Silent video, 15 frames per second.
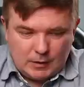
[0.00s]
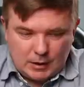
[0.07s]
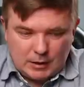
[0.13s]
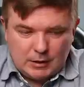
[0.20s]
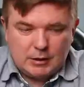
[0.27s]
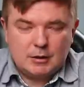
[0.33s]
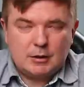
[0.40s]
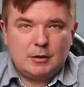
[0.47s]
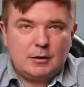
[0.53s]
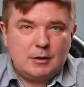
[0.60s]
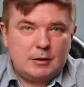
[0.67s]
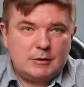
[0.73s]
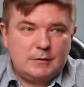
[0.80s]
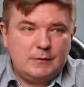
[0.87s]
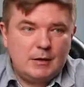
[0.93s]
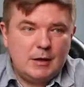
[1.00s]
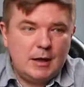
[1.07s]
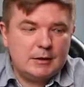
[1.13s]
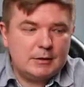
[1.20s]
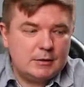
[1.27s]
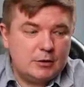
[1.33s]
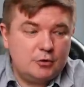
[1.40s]
Рынок
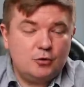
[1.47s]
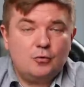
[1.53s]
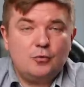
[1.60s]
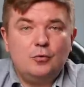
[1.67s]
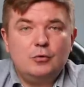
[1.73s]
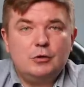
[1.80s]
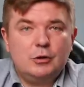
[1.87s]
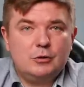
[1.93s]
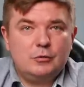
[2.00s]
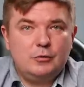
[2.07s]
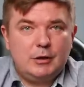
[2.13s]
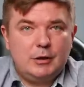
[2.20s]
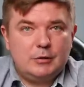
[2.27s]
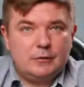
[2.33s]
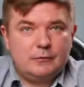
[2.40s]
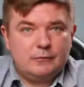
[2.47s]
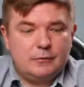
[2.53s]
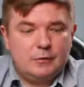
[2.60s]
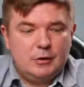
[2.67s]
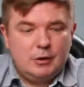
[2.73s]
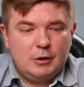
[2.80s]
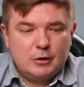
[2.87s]
раздвигается за счет ухода конкурентов
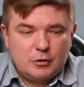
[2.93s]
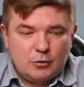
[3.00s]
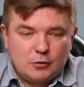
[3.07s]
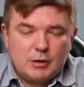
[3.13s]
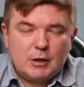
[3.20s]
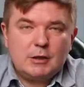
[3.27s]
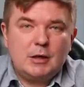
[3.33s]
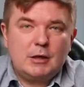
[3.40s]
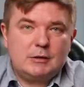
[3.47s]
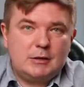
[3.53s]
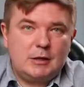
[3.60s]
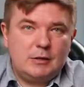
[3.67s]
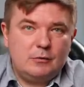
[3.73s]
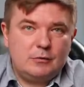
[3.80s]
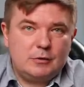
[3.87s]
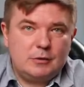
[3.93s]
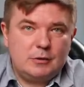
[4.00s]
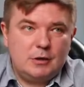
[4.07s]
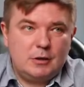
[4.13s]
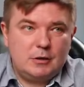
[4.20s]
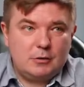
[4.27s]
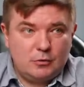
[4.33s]
кто тогда остается,
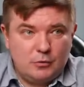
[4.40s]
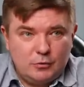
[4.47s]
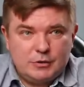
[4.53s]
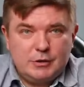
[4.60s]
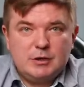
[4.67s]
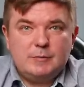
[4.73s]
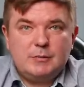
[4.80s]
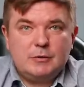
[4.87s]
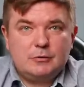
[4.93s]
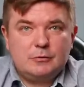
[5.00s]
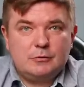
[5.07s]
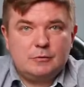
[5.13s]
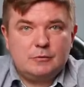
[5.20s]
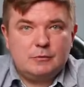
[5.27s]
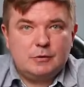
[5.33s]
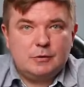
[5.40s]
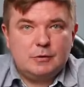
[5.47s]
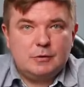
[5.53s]
да, кто здесь присутствует.